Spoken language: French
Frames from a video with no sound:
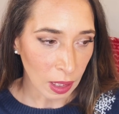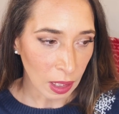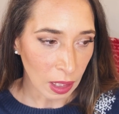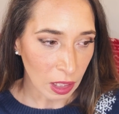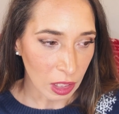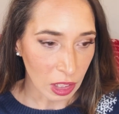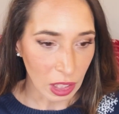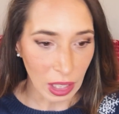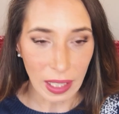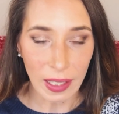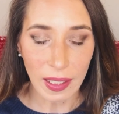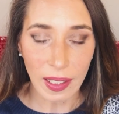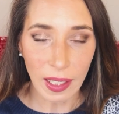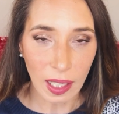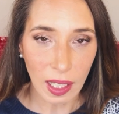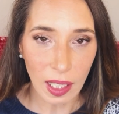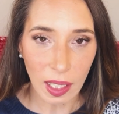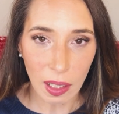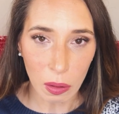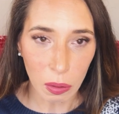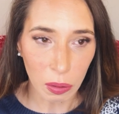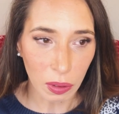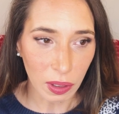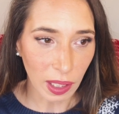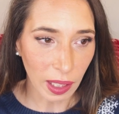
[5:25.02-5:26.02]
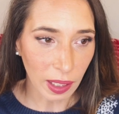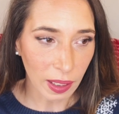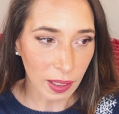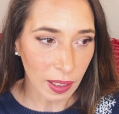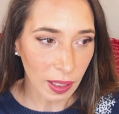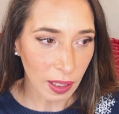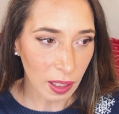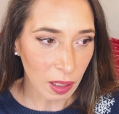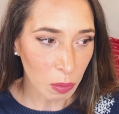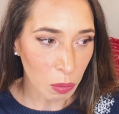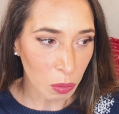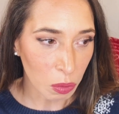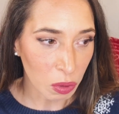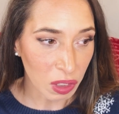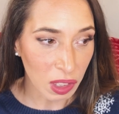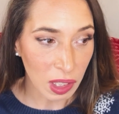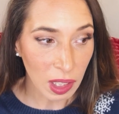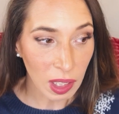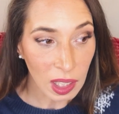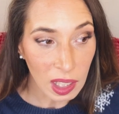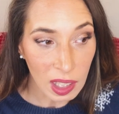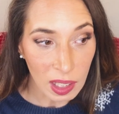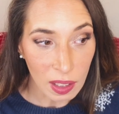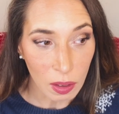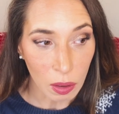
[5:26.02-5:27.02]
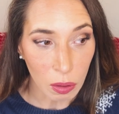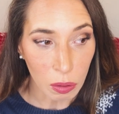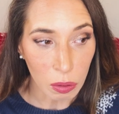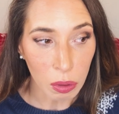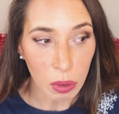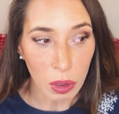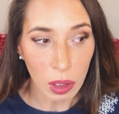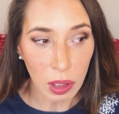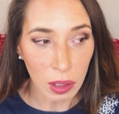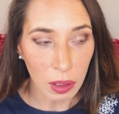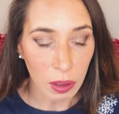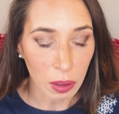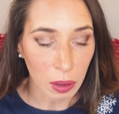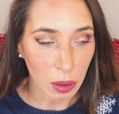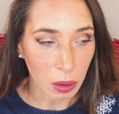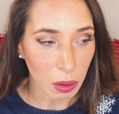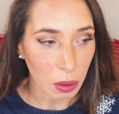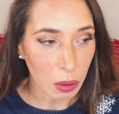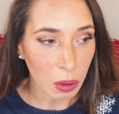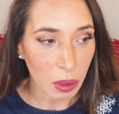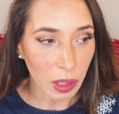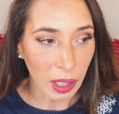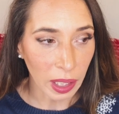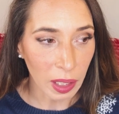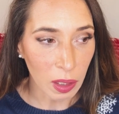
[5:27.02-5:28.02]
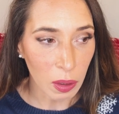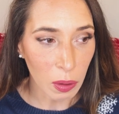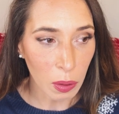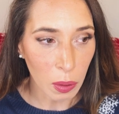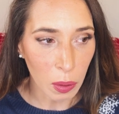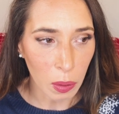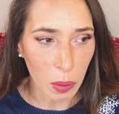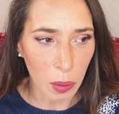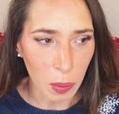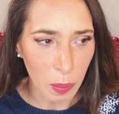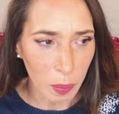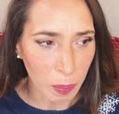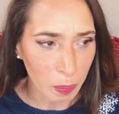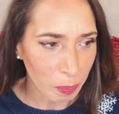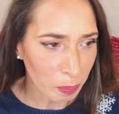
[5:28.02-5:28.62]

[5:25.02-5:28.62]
J'ai essayé de les contacter. Ils m'ont dit que les envois auraient lieu le,